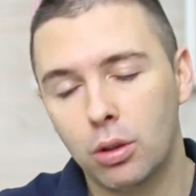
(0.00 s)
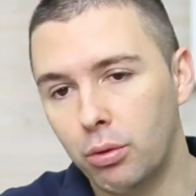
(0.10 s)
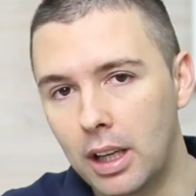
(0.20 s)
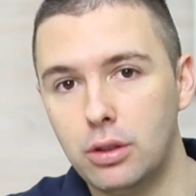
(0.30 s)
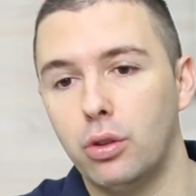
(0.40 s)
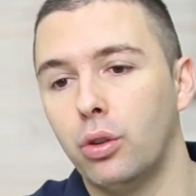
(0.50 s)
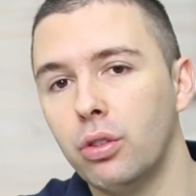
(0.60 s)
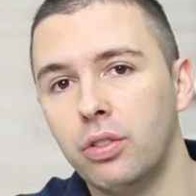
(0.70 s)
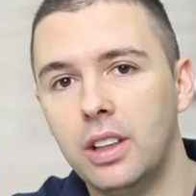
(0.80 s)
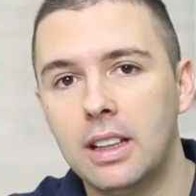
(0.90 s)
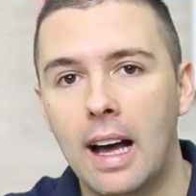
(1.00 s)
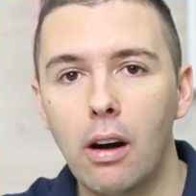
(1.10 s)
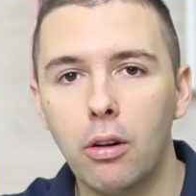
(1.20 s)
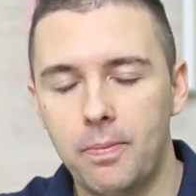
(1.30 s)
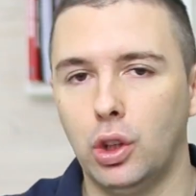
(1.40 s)
Com isso, no
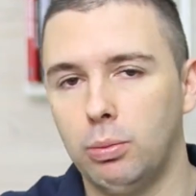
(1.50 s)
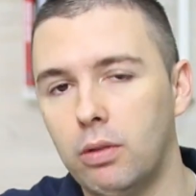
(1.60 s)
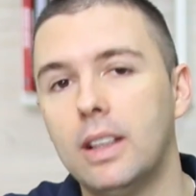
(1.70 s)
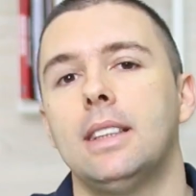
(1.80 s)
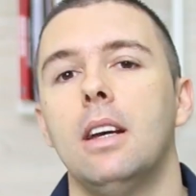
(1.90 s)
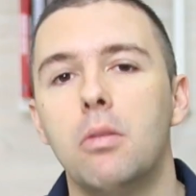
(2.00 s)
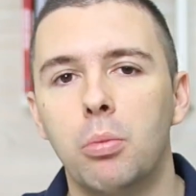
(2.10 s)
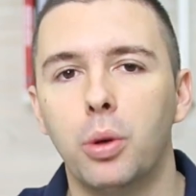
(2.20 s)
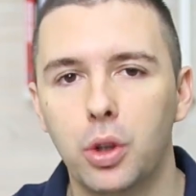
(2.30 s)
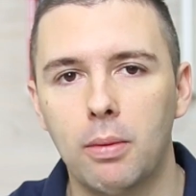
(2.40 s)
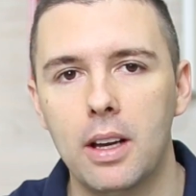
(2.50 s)
final, seu número vai ser muito